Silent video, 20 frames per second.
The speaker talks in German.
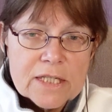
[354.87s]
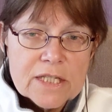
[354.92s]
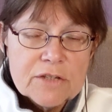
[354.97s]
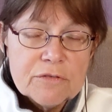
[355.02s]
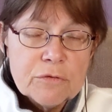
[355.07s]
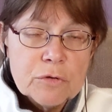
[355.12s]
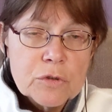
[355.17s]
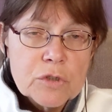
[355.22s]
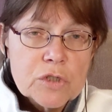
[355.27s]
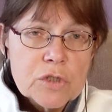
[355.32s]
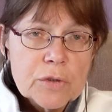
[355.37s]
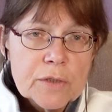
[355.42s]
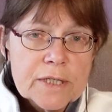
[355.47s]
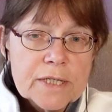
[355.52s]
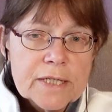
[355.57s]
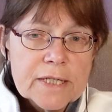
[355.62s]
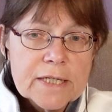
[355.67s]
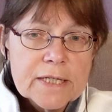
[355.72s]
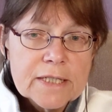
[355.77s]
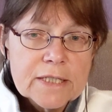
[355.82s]
Sie
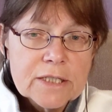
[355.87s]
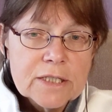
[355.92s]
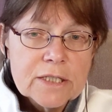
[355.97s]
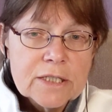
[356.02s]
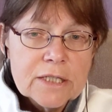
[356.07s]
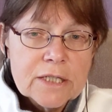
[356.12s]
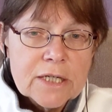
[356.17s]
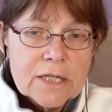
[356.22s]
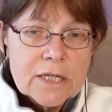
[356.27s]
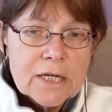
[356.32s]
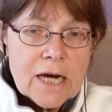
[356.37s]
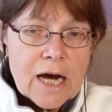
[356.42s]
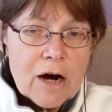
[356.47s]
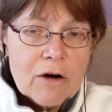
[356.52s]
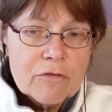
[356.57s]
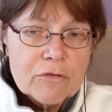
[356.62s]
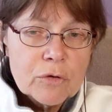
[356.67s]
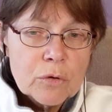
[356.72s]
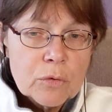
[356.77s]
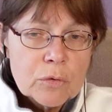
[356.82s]
funktionieren
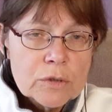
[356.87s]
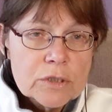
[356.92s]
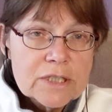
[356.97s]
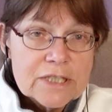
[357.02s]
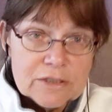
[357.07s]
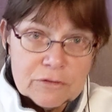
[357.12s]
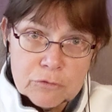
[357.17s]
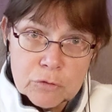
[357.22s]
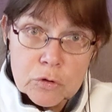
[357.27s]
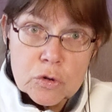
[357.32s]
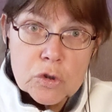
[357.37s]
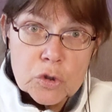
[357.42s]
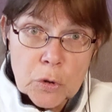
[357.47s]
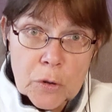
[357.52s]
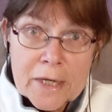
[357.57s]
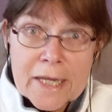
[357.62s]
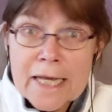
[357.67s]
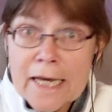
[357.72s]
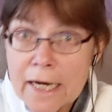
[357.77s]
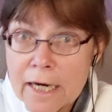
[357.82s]
aufgrund, sie
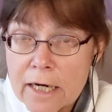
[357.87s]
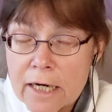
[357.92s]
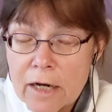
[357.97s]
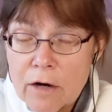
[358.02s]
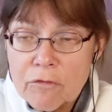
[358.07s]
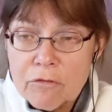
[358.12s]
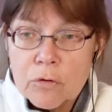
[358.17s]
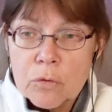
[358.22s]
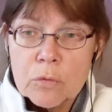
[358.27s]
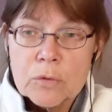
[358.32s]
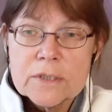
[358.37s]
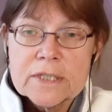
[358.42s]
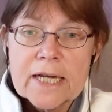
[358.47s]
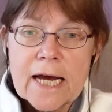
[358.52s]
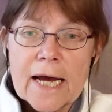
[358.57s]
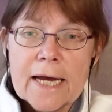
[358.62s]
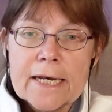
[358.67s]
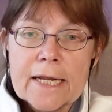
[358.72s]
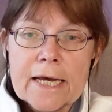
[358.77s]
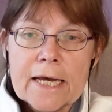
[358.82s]
funktionieren
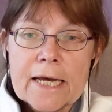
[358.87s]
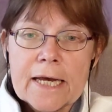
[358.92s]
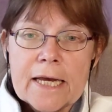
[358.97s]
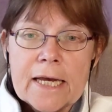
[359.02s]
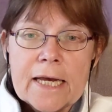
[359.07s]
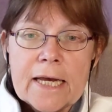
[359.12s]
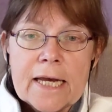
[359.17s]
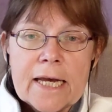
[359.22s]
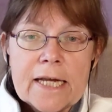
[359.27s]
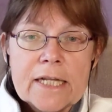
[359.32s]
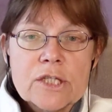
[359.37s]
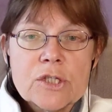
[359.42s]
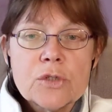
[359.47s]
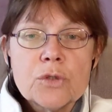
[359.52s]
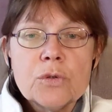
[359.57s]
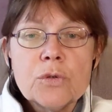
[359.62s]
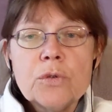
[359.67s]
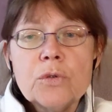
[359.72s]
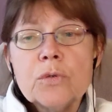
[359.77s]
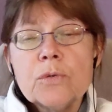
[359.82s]
aufgrund einer
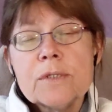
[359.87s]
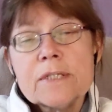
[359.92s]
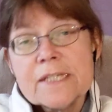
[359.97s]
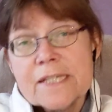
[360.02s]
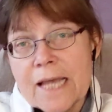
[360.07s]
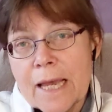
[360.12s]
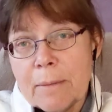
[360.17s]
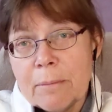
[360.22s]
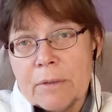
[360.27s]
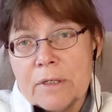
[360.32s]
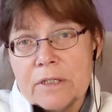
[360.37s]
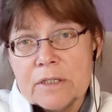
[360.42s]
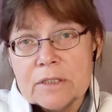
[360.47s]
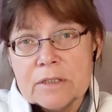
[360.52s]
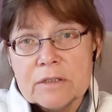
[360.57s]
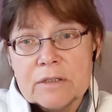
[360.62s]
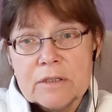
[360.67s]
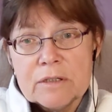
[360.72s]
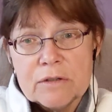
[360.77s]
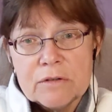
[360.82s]

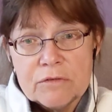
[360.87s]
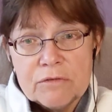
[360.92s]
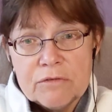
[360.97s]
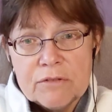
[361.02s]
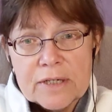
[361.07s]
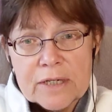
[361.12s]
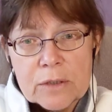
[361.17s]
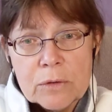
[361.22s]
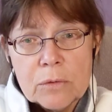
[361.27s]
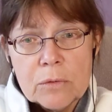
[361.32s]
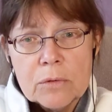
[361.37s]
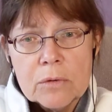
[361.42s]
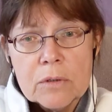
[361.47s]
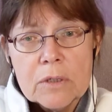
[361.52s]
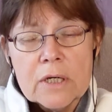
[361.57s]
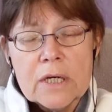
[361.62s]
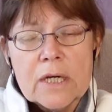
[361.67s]
entzündungshemmenden Wirkung.